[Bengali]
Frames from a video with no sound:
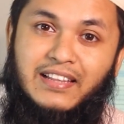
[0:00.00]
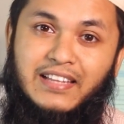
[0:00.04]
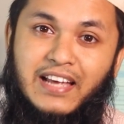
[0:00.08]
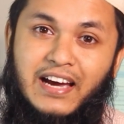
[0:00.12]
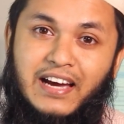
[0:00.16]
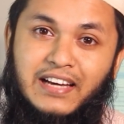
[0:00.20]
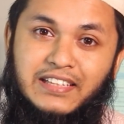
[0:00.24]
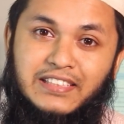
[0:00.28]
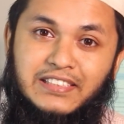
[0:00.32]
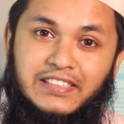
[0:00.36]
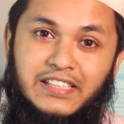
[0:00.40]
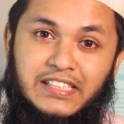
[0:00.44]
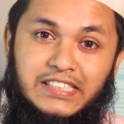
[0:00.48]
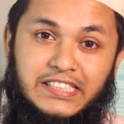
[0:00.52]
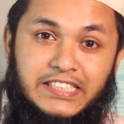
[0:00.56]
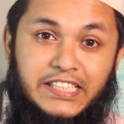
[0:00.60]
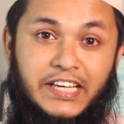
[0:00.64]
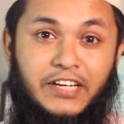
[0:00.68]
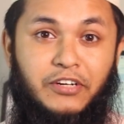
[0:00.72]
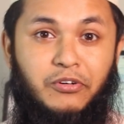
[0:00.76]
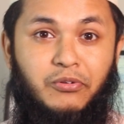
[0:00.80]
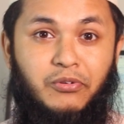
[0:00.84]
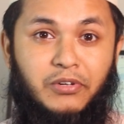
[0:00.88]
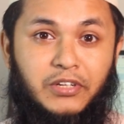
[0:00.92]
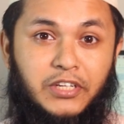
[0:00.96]
দেখা যায়
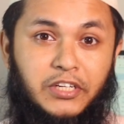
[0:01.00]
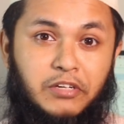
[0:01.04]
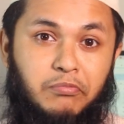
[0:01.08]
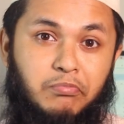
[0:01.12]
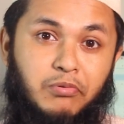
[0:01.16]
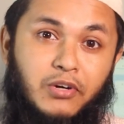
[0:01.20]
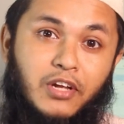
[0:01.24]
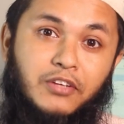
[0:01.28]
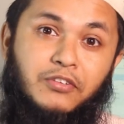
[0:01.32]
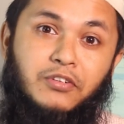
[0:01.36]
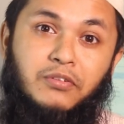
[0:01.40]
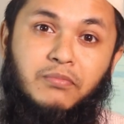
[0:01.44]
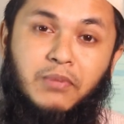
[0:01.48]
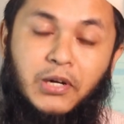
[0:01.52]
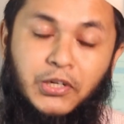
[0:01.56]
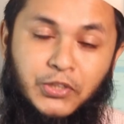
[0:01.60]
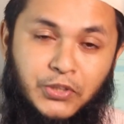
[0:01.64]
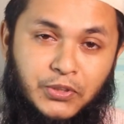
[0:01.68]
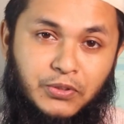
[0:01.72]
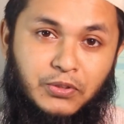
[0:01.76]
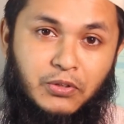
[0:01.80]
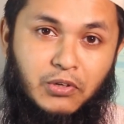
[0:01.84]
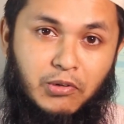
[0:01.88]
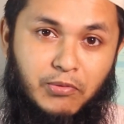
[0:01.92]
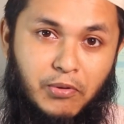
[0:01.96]
যে যে পুরাতন
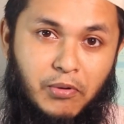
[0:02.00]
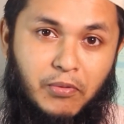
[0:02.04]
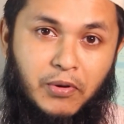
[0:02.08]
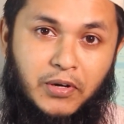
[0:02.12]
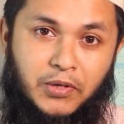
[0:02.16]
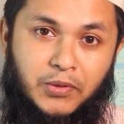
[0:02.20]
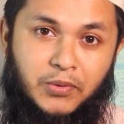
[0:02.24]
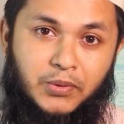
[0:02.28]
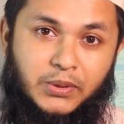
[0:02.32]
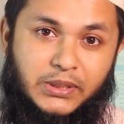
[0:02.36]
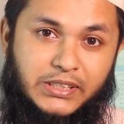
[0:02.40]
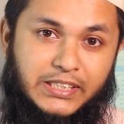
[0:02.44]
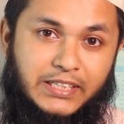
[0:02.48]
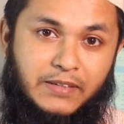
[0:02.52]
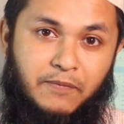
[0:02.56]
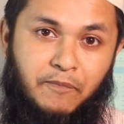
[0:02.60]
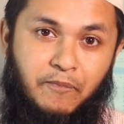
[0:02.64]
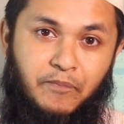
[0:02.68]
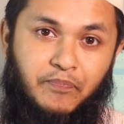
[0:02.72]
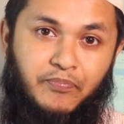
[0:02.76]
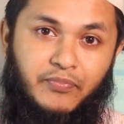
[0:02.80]
ভার্সনগুলো ব্যবহার করছেন